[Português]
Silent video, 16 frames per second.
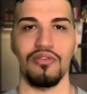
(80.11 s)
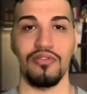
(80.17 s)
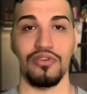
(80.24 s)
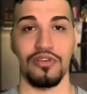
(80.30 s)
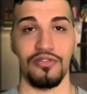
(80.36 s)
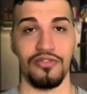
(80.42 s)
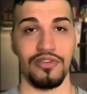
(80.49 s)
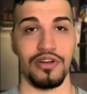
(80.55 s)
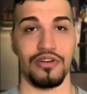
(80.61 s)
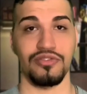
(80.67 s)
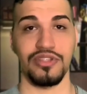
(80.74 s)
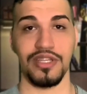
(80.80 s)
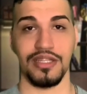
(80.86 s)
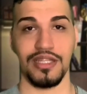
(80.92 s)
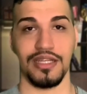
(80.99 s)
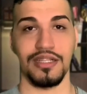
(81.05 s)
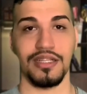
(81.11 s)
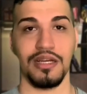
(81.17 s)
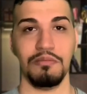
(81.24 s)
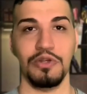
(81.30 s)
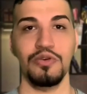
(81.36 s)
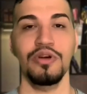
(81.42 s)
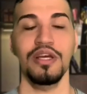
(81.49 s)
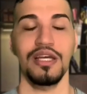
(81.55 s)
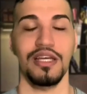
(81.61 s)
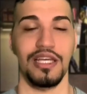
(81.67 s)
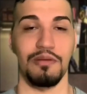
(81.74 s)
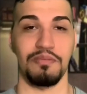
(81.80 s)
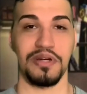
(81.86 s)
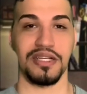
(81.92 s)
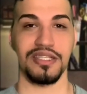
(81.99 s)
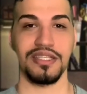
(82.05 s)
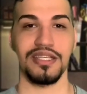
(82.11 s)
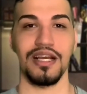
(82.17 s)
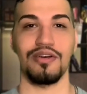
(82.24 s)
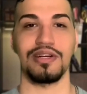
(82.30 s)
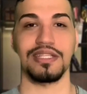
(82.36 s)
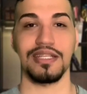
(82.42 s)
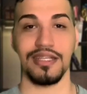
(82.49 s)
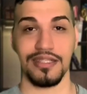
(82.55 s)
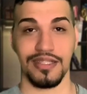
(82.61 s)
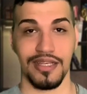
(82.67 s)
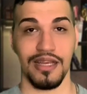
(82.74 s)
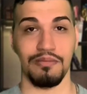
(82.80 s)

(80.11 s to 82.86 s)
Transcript: valor final de 70 mil e parcial até 100